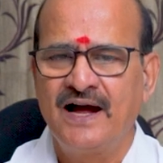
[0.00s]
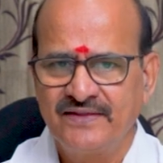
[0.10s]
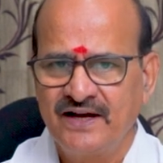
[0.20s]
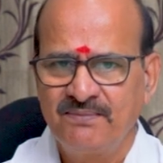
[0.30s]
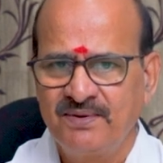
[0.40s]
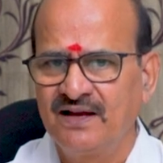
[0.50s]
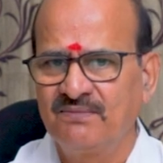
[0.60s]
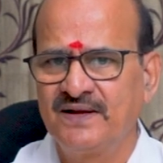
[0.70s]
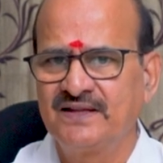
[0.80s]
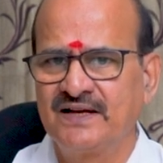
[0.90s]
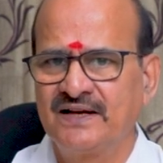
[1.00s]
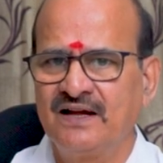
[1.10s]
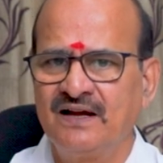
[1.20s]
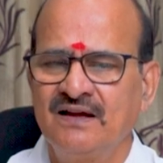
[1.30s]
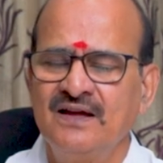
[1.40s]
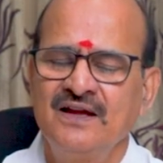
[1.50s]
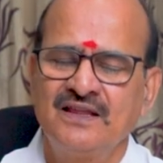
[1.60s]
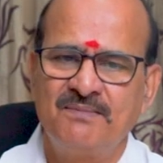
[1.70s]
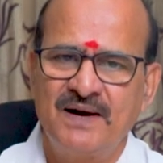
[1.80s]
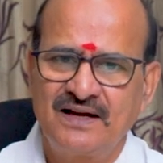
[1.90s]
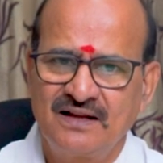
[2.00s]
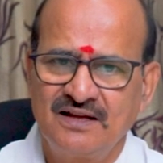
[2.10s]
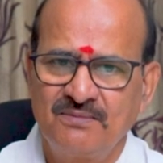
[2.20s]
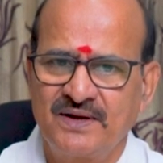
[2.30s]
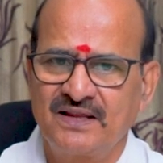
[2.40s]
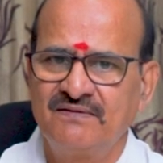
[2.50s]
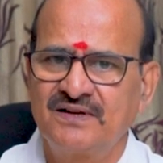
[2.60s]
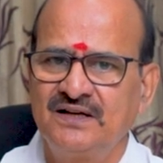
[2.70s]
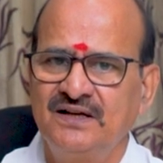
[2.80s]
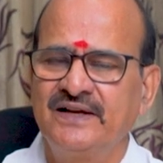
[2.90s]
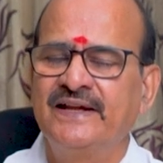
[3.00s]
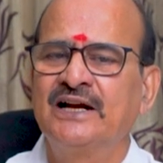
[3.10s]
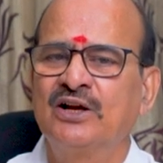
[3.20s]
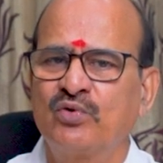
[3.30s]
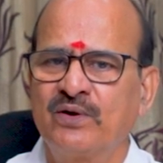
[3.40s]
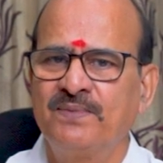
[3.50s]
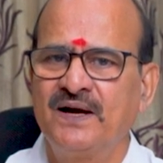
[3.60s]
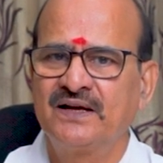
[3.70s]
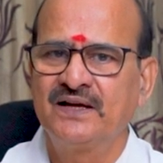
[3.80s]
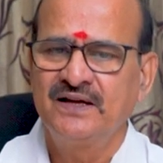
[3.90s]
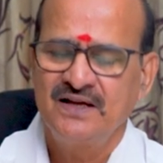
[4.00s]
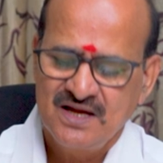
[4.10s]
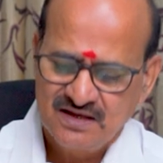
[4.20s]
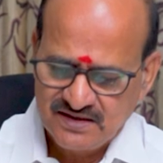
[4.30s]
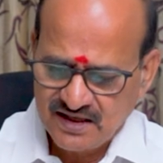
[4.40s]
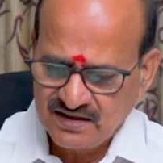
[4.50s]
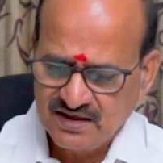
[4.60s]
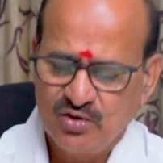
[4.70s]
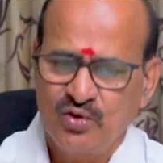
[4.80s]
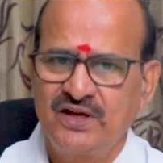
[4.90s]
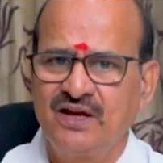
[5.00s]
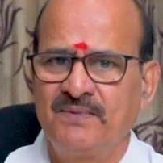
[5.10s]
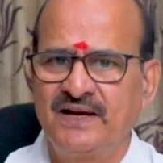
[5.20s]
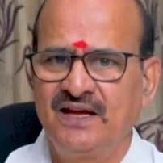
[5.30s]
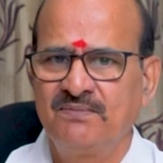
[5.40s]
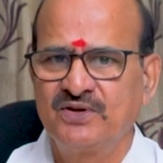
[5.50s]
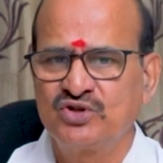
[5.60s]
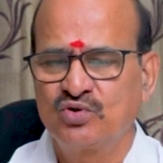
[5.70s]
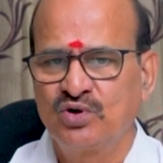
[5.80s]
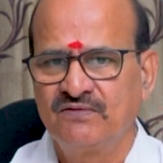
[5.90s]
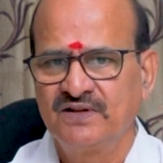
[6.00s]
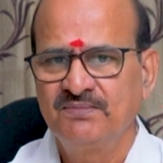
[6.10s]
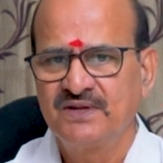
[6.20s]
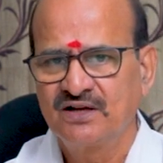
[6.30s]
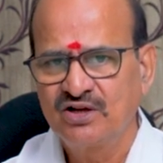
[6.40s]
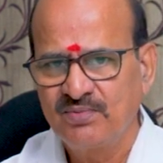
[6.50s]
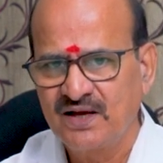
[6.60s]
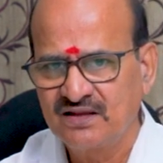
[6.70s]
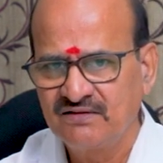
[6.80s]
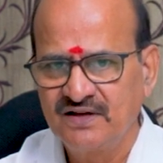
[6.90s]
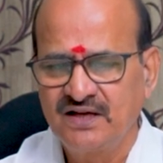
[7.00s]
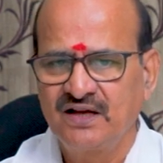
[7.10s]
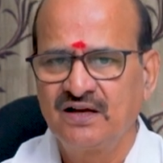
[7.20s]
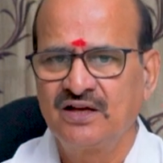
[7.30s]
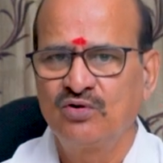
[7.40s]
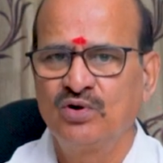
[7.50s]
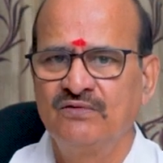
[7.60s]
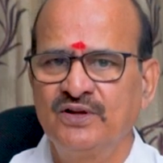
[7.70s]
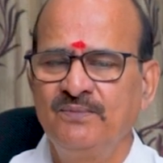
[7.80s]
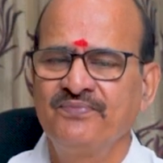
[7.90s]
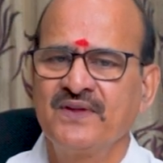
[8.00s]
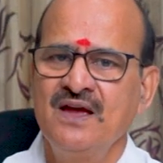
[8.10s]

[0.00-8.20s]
அந்த அடிப்படையில் பார்த்தீங்கன்னா இந்த மகரத்தில் பிறந்தவர்கள் நீங்கள் குறிப்பாக தெற்கு நோக்கிய மனையை பெற்றுக்கொள்வதும் தெற்கு பார்த்து வீட்டை கட்டி கொள்வதும்